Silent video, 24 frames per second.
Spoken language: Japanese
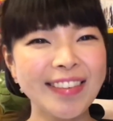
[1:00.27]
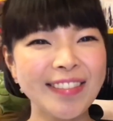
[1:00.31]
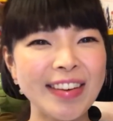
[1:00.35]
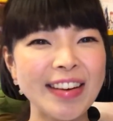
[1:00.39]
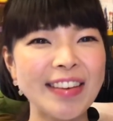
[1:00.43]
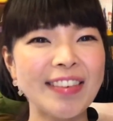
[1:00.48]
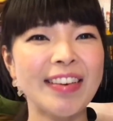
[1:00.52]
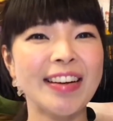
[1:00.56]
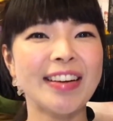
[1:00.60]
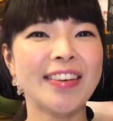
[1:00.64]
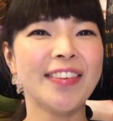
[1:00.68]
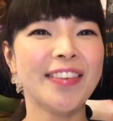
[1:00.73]

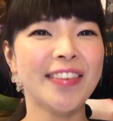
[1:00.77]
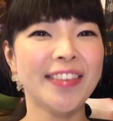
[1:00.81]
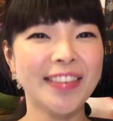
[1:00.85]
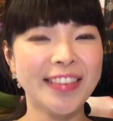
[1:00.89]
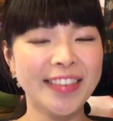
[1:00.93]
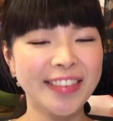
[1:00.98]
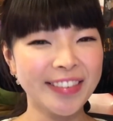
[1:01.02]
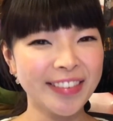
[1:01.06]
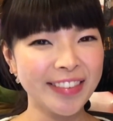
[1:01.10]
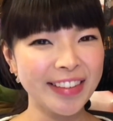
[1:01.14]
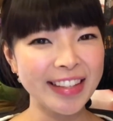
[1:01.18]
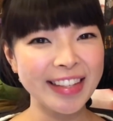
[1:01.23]
今はこ
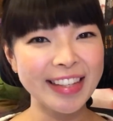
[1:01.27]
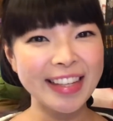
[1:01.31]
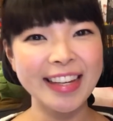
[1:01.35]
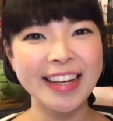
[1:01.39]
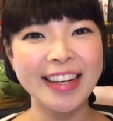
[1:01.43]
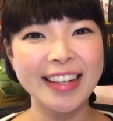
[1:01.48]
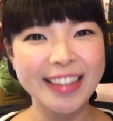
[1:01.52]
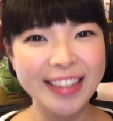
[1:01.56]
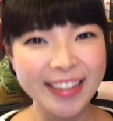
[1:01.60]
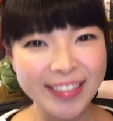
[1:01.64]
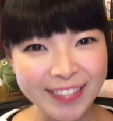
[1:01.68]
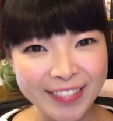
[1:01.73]
ういう生き
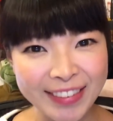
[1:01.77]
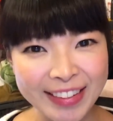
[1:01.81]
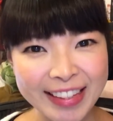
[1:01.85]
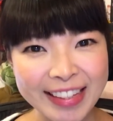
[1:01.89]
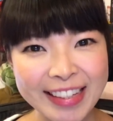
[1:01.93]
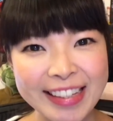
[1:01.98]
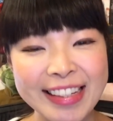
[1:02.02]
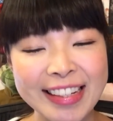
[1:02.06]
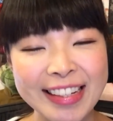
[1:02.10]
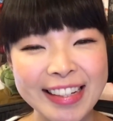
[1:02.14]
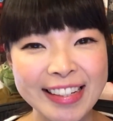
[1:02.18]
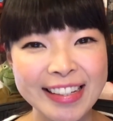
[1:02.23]
方を
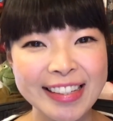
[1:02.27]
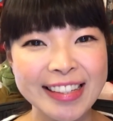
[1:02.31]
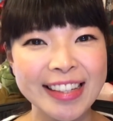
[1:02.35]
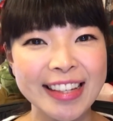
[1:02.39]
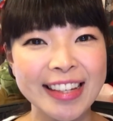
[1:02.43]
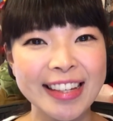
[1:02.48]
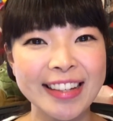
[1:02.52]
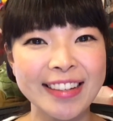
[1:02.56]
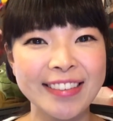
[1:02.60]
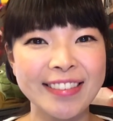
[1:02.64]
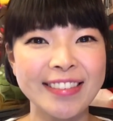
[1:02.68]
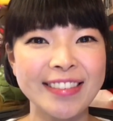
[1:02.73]
私がし
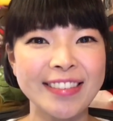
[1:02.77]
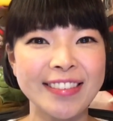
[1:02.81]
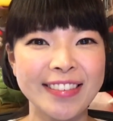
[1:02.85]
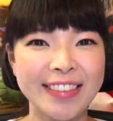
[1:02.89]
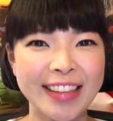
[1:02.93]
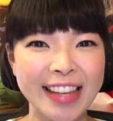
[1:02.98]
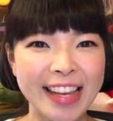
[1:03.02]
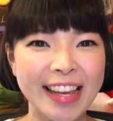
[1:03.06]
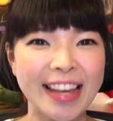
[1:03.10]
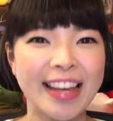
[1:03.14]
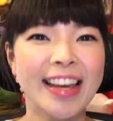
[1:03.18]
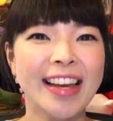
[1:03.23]
ている
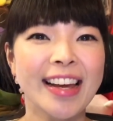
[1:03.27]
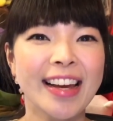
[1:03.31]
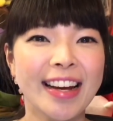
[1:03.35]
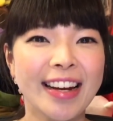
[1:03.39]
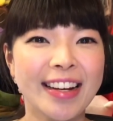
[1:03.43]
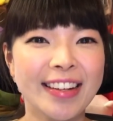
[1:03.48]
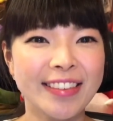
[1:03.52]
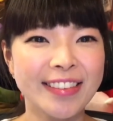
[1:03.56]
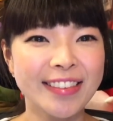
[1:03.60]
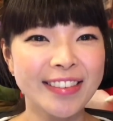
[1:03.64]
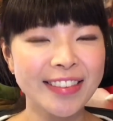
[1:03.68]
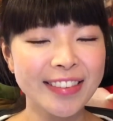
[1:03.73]
ので
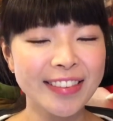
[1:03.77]
あの